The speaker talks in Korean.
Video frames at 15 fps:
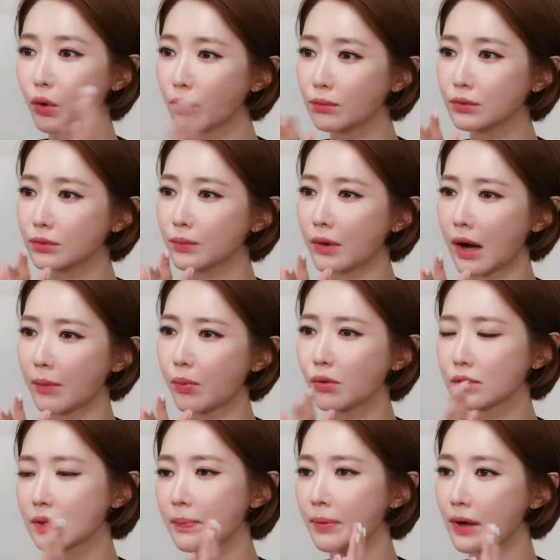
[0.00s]
너무 막
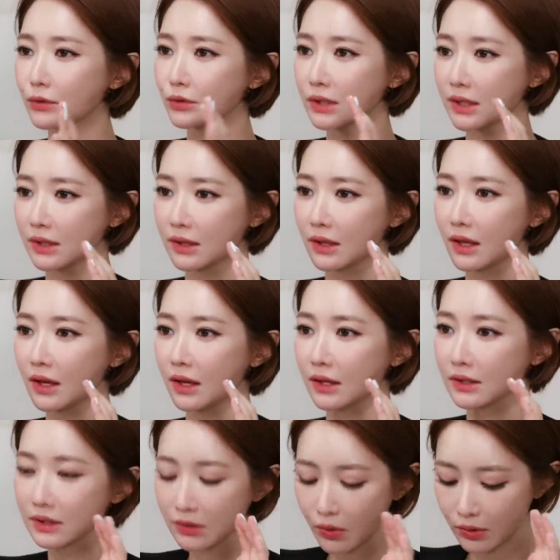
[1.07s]
복잡하고 긴데
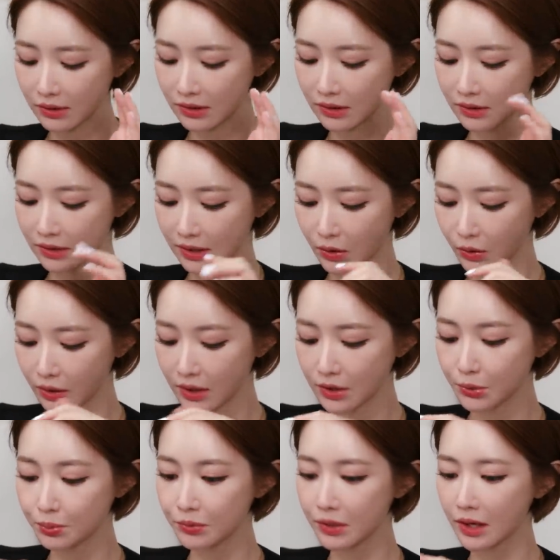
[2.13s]
그거를 이렇게
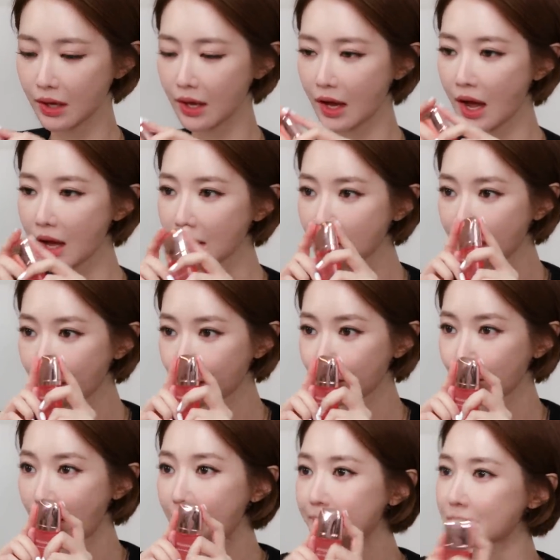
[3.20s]
쉽게
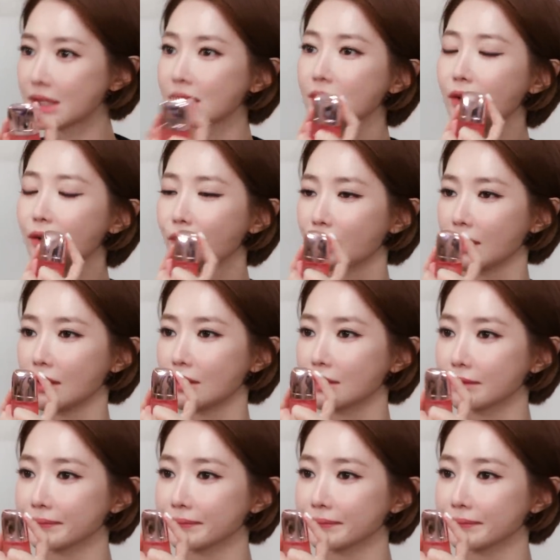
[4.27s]
하나로 합친 거예요.